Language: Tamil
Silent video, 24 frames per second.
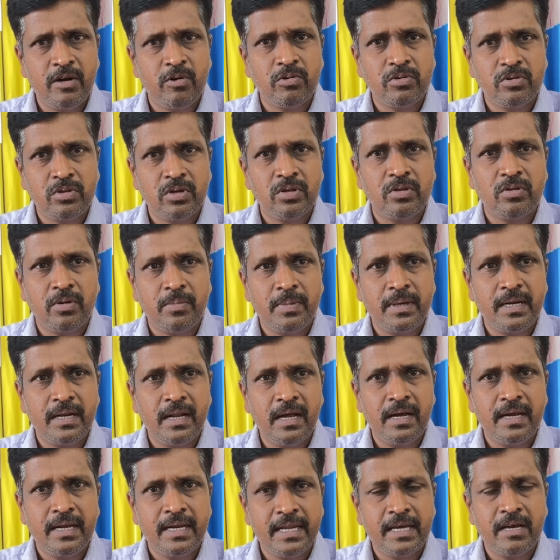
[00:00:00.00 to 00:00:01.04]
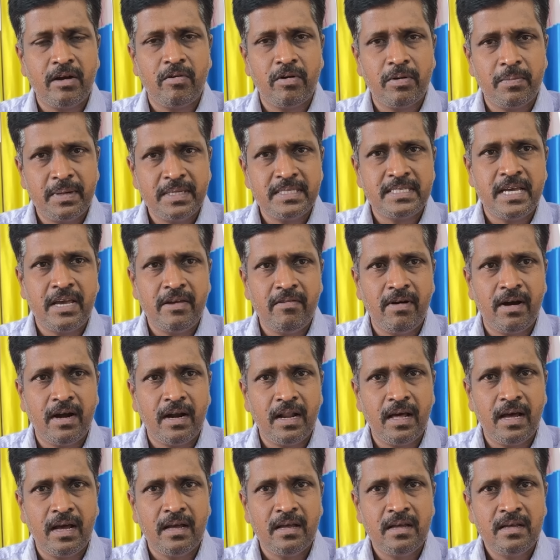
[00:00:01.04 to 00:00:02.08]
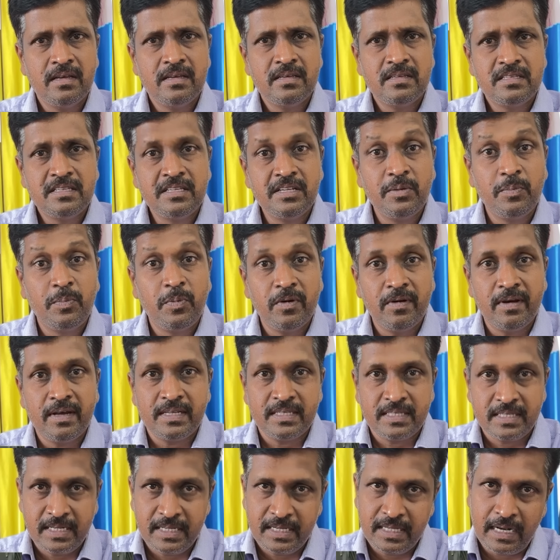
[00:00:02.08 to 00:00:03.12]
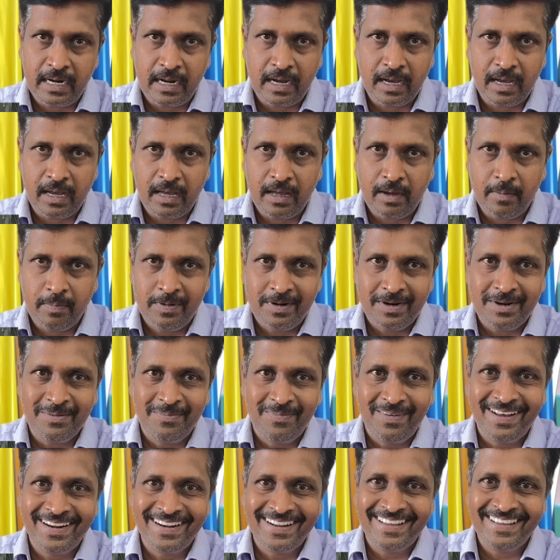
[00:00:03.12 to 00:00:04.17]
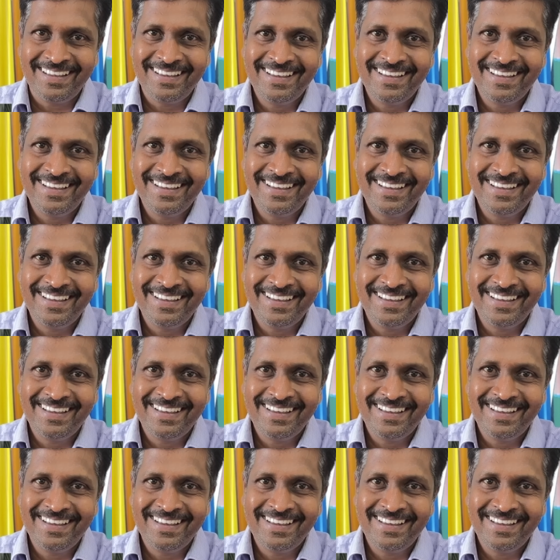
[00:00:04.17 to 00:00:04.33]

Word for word: கொடுத்துருந்தோம் அப்படின்னா இன்றைக்கி அவங்க இப்படி செய்வாங்களா சிரிப்பு வேற சிரிக்கிறாங்க அப்படின்ற மாதிரி